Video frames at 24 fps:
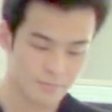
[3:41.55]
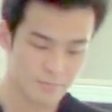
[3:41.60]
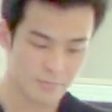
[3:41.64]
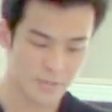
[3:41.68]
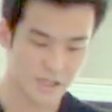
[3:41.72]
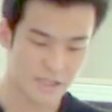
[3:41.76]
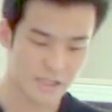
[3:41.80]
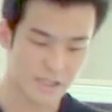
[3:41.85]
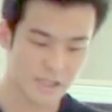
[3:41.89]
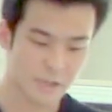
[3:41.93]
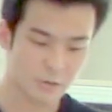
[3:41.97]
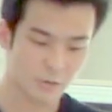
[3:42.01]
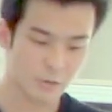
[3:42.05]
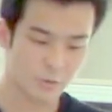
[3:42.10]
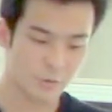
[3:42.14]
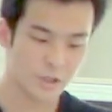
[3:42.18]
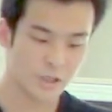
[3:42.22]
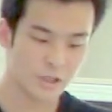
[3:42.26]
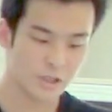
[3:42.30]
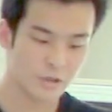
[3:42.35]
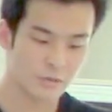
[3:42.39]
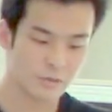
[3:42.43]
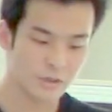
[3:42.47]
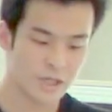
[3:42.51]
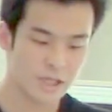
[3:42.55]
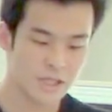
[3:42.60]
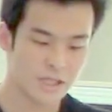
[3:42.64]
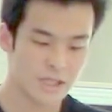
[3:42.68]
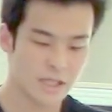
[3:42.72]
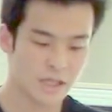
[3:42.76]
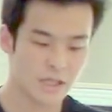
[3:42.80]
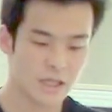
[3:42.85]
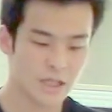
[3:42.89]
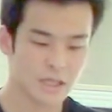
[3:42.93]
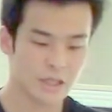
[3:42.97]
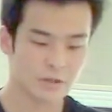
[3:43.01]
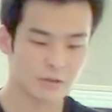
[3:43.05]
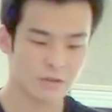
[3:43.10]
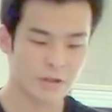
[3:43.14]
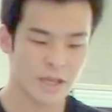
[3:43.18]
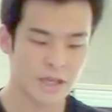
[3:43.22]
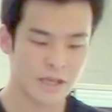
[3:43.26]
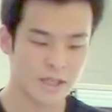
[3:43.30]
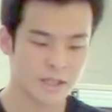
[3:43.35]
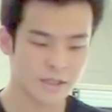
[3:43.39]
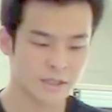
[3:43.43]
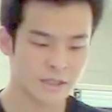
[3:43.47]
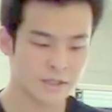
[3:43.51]
まあ、先ほども言ったように新型の
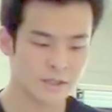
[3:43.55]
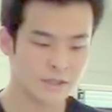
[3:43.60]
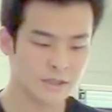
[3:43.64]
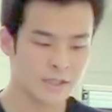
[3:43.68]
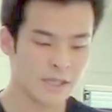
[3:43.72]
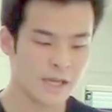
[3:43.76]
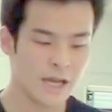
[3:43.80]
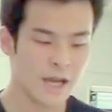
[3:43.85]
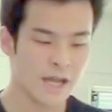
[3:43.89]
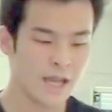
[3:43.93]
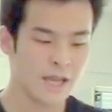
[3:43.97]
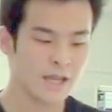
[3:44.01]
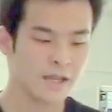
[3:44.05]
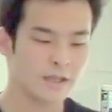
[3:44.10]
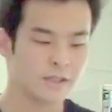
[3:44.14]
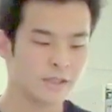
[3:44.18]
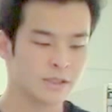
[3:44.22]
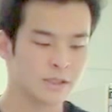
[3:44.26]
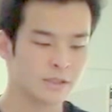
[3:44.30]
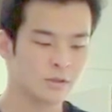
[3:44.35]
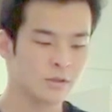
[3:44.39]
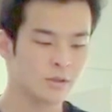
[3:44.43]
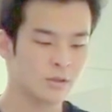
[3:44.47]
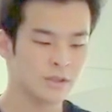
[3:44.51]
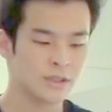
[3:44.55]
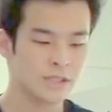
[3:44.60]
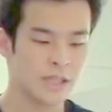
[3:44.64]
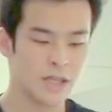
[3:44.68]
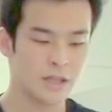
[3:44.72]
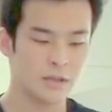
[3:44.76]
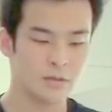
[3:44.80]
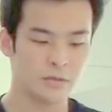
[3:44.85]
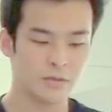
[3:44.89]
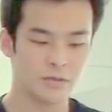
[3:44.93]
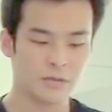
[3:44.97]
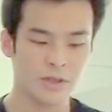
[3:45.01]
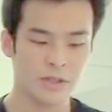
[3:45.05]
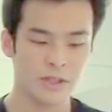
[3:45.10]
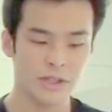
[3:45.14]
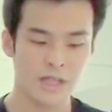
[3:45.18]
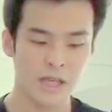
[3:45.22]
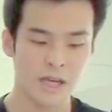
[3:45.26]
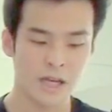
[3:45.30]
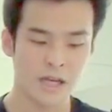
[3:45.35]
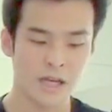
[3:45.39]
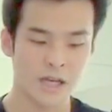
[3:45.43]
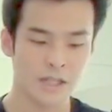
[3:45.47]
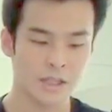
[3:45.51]
X や X の性能といっ
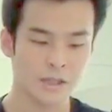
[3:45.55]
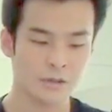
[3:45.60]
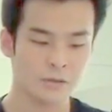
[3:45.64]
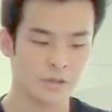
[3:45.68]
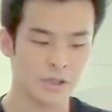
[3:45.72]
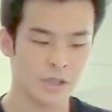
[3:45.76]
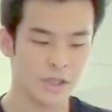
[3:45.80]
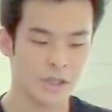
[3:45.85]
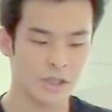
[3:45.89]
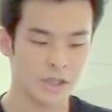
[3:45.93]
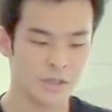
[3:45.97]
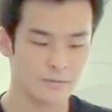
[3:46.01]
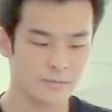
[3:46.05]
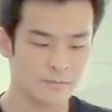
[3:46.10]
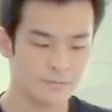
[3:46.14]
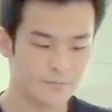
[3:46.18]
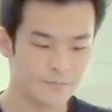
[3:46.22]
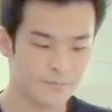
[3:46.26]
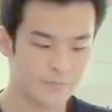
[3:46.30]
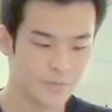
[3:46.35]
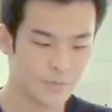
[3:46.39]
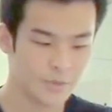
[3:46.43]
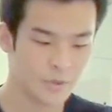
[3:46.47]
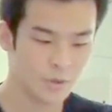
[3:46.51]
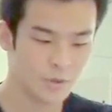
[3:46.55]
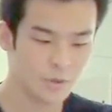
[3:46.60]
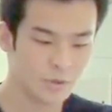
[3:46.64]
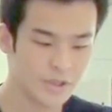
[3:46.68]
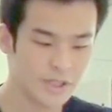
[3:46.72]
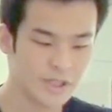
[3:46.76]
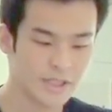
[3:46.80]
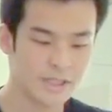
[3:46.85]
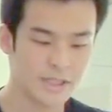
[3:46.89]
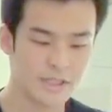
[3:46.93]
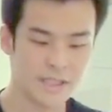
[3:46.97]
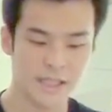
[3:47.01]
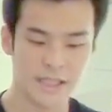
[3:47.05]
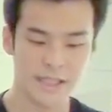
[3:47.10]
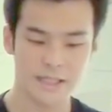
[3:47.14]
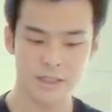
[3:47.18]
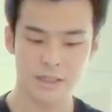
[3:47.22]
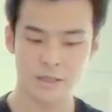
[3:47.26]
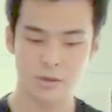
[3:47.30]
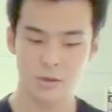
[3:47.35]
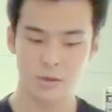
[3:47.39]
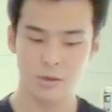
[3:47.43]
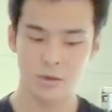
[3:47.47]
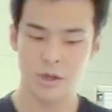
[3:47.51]
たカテゴリーの
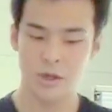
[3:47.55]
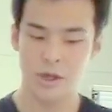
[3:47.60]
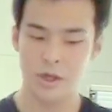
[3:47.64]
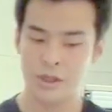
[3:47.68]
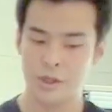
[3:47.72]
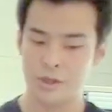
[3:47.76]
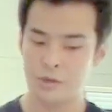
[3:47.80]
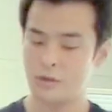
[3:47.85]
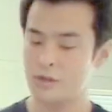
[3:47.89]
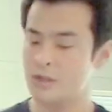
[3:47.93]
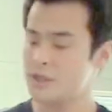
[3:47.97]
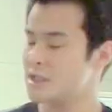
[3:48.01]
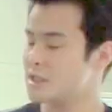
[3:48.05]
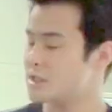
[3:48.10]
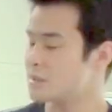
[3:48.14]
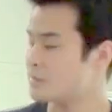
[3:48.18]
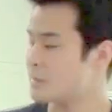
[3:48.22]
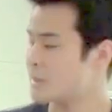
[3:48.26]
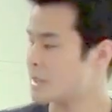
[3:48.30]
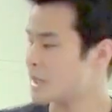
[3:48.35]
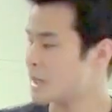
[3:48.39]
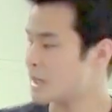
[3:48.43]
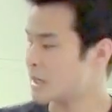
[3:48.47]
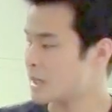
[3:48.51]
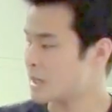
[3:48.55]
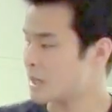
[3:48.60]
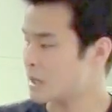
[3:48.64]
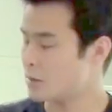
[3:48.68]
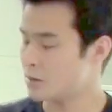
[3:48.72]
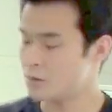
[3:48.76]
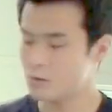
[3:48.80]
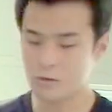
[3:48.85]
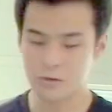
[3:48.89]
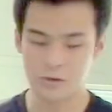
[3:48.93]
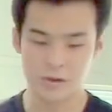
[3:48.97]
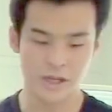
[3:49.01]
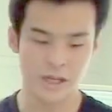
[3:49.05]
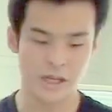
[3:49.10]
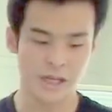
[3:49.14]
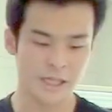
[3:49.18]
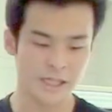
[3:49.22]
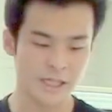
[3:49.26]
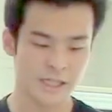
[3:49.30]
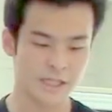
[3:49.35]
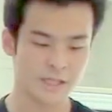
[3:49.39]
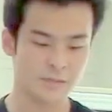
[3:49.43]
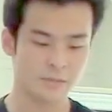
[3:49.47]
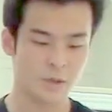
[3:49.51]
インスタンスと狂気するパターンが多く得
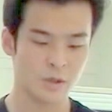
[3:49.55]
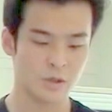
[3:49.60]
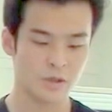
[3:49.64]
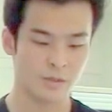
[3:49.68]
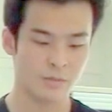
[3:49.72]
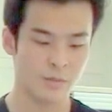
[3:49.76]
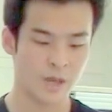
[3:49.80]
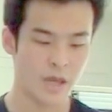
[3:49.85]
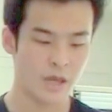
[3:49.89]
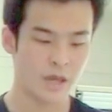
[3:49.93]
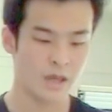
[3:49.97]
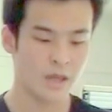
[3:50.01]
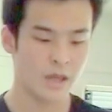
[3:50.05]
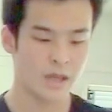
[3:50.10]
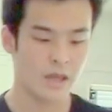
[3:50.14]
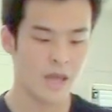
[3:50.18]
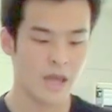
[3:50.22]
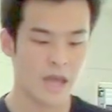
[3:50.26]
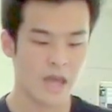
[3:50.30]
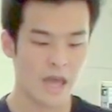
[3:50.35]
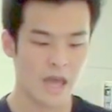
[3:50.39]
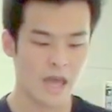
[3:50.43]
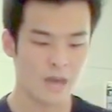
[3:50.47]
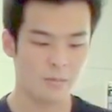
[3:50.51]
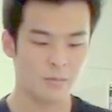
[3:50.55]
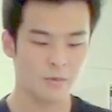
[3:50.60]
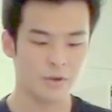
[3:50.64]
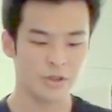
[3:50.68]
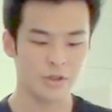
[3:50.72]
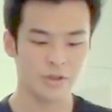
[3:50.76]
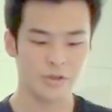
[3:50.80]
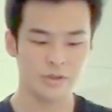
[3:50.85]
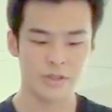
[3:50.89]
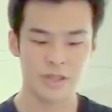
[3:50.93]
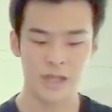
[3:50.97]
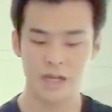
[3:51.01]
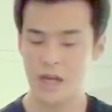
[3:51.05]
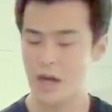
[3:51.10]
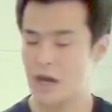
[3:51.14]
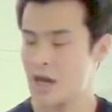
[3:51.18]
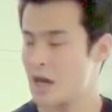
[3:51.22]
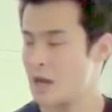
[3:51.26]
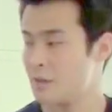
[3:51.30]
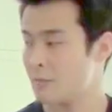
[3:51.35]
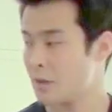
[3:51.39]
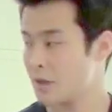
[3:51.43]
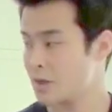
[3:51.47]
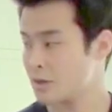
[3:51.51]
られてしまうため、えー、プリウスから
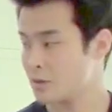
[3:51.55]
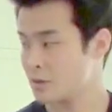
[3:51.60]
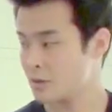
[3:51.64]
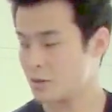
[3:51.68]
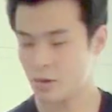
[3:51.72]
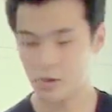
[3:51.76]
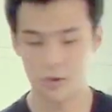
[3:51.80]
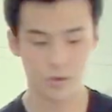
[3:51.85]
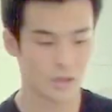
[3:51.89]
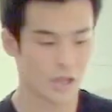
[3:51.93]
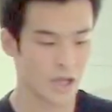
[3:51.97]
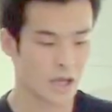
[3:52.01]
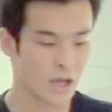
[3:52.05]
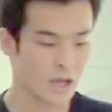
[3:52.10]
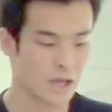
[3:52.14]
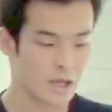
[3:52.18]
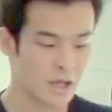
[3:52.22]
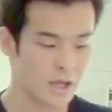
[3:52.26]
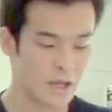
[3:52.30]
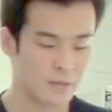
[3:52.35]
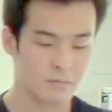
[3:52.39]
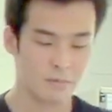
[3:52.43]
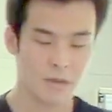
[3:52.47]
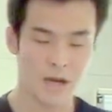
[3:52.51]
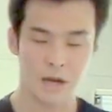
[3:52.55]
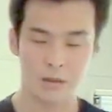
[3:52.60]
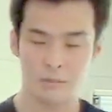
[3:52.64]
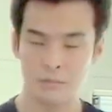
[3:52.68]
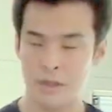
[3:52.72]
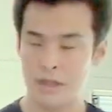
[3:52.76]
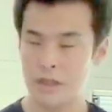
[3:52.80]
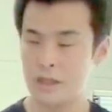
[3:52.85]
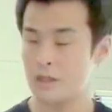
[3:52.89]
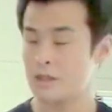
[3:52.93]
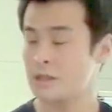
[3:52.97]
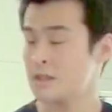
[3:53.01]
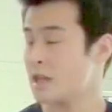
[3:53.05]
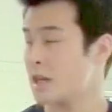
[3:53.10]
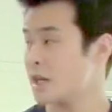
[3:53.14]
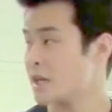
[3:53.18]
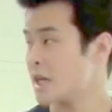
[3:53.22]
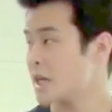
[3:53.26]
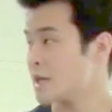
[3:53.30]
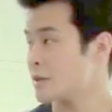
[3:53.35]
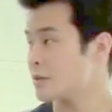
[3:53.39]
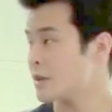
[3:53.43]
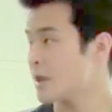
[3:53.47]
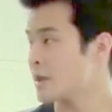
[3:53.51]
iPad のような、まあ、全く
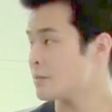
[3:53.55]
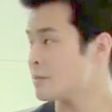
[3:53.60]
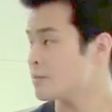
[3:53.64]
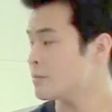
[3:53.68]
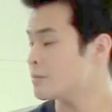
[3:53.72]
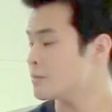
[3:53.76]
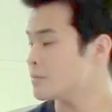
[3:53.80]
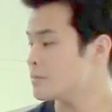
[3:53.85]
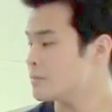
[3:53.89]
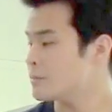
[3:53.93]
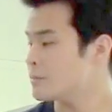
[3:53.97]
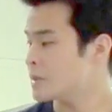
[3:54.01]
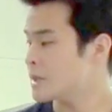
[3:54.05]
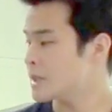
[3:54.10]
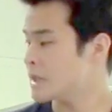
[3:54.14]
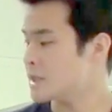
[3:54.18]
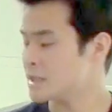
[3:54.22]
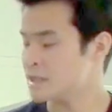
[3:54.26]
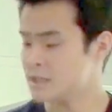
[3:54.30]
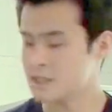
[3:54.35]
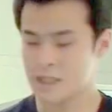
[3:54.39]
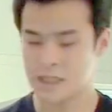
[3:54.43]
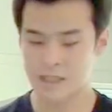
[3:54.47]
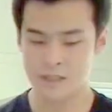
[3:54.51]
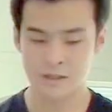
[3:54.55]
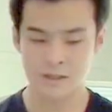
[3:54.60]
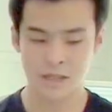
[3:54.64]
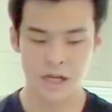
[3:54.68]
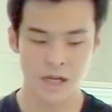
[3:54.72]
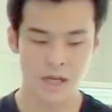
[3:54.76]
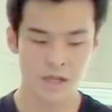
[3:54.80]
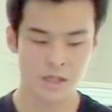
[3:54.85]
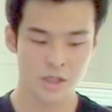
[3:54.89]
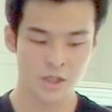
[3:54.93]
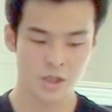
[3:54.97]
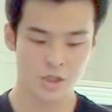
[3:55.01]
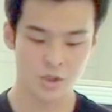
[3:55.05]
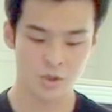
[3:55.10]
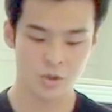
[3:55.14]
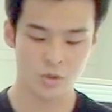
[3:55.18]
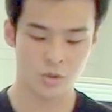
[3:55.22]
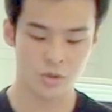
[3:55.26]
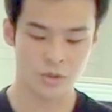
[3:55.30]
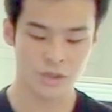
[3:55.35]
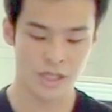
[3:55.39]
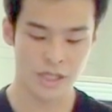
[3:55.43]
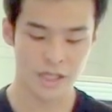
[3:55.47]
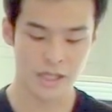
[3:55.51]
関係のないインスタンスが集
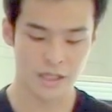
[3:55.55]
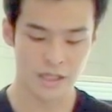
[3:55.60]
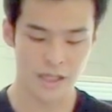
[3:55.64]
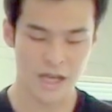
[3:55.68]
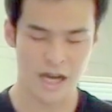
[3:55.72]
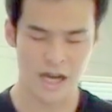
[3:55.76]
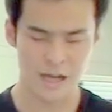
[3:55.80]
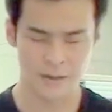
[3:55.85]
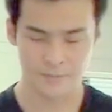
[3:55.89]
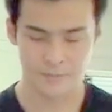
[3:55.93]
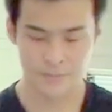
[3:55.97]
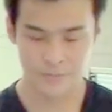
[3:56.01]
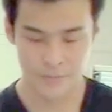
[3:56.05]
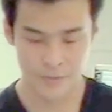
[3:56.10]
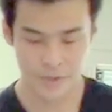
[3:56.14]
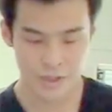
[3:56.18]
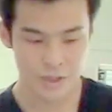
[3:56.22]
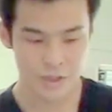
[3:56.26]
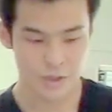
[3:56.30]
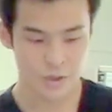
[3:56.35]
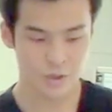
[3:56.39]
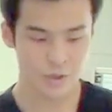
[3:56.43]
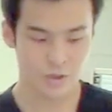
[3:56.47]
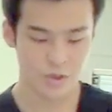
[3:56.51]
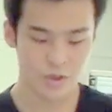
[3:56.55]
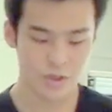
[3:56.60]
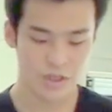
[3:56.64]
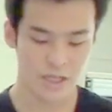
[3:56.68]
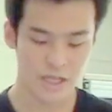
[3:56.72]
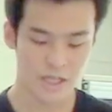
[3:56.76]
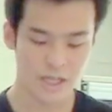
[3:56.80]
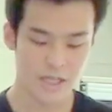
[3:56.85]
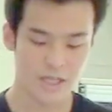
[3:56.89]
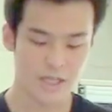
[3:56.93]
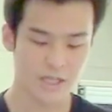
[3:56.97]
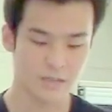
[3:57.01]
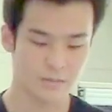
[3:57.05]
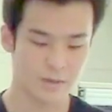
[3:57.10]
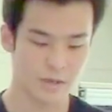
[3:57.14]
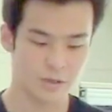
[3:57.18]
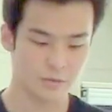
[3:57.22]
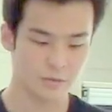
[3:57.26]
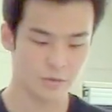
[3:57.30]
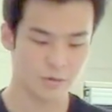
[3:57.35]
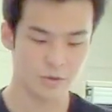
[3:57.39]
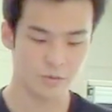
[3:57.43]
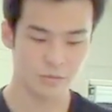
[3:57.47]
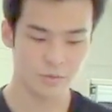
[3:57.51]
合されあ抽出されてしま
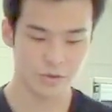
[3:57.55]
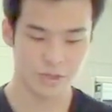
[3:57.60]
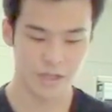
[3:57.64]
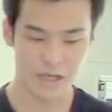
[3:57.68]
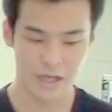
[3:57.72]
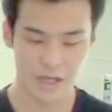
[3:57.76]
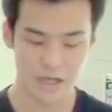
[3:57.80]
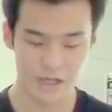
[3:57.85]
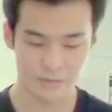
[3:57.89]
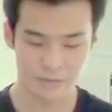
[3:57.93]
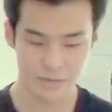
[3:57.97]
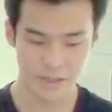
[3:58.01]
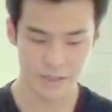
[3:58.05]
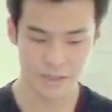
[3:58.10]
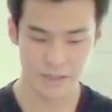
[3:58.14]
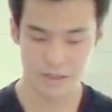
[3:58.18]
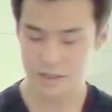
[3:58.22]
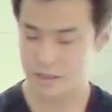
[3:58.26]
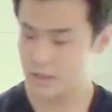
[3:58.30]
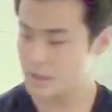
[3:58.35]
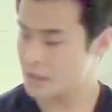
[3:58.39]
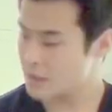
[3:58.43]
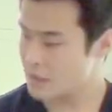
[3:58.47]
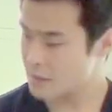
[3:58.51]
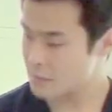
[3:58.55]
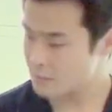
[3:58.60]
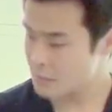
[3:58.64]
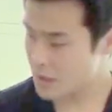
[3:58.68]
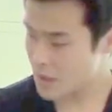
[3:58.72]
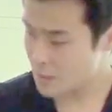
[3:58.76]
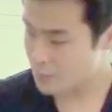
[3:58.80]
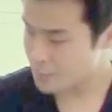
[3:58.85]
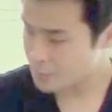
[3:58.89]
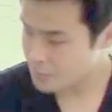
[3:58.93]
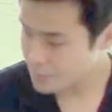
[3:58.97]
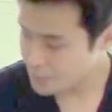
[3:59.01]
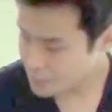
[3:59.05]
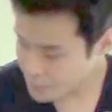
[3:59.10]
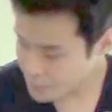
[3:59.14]
うという問題があります。まあ、